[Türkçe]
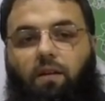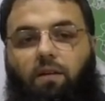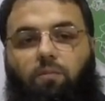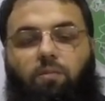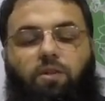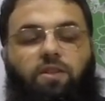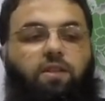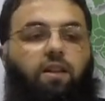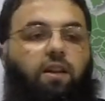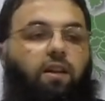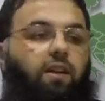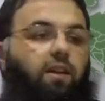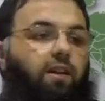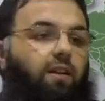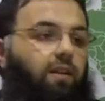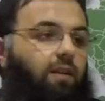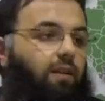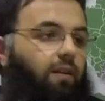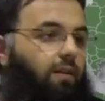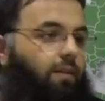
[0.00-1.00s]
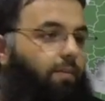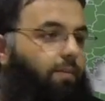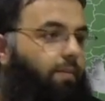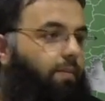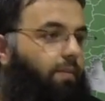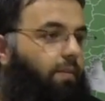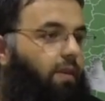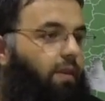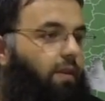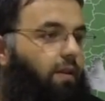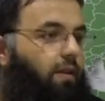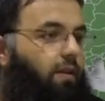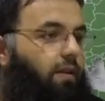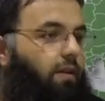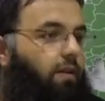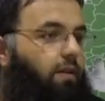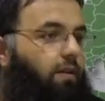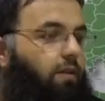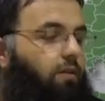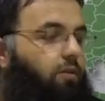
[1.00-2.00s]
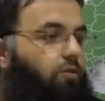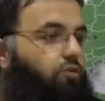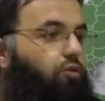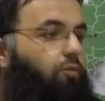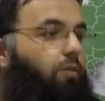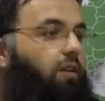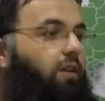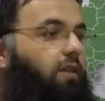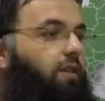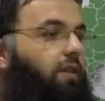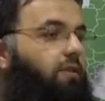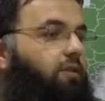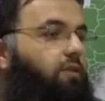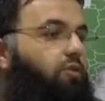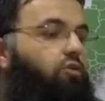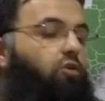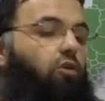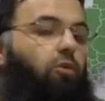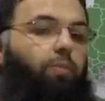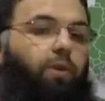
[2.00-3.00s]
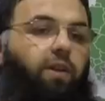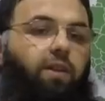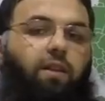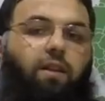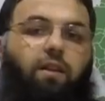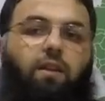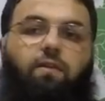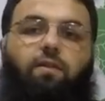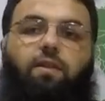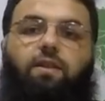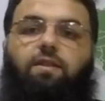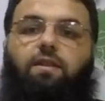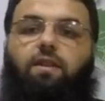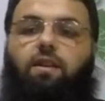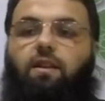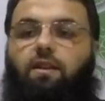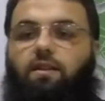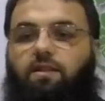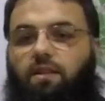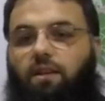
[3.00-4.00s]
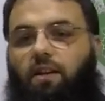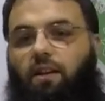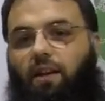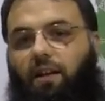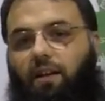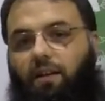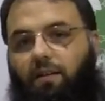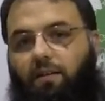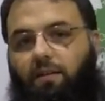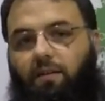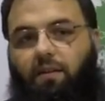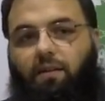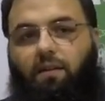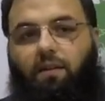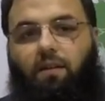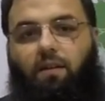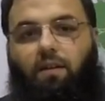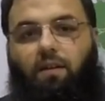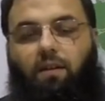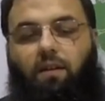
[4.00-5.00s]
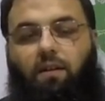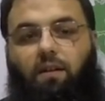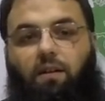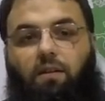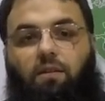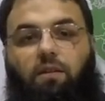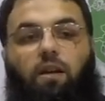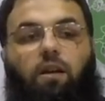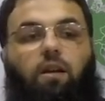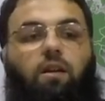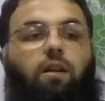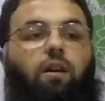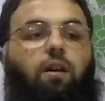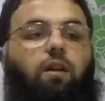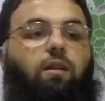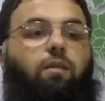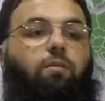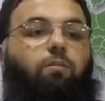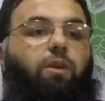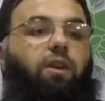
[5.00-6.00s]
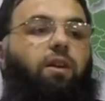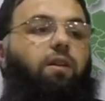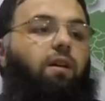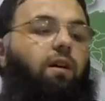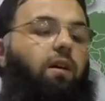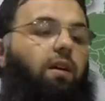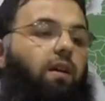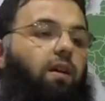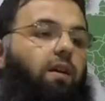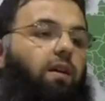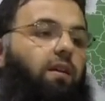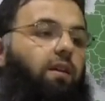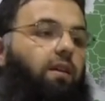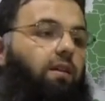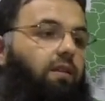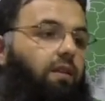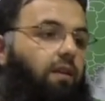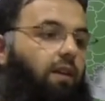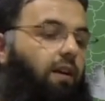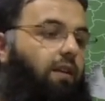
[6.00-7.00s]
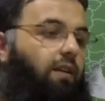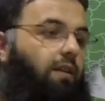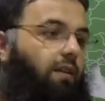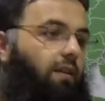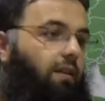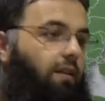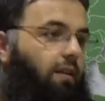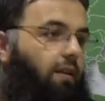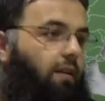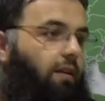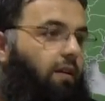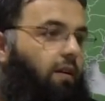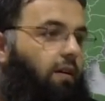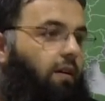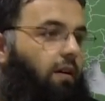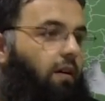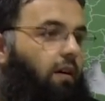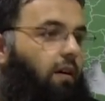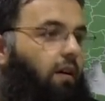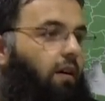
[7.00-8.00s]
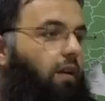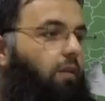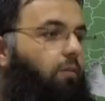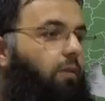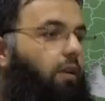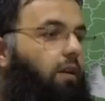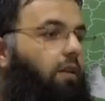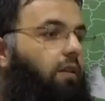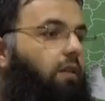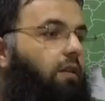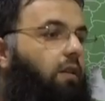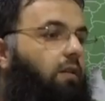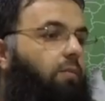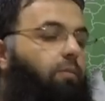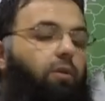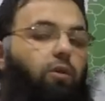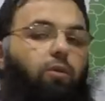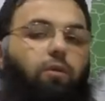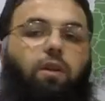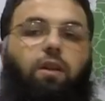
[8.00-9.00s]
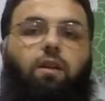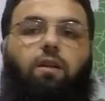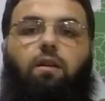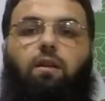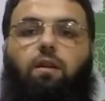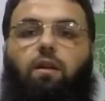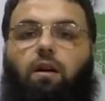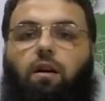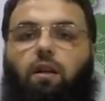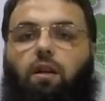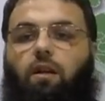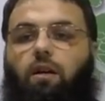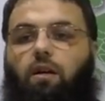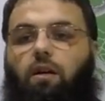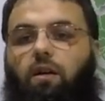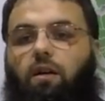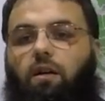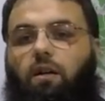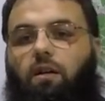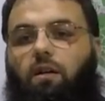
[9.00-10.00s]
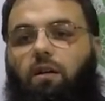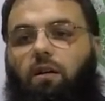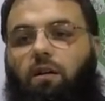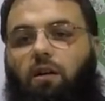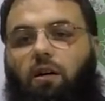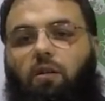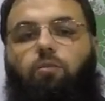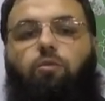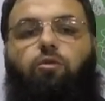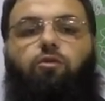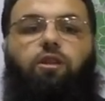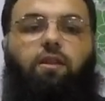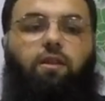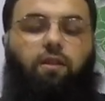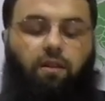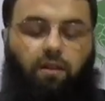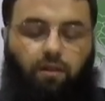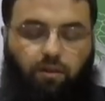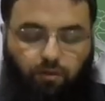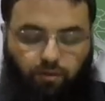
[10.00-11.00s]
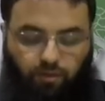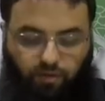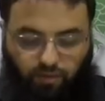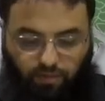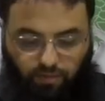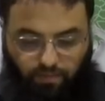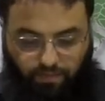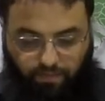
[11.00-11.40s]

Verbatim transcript: bizleri cumartesi sohbetleri vesilesiyle tekrar bir araya getiren alemlerin Rabbi olan Allah'a hamdü senalar olsun.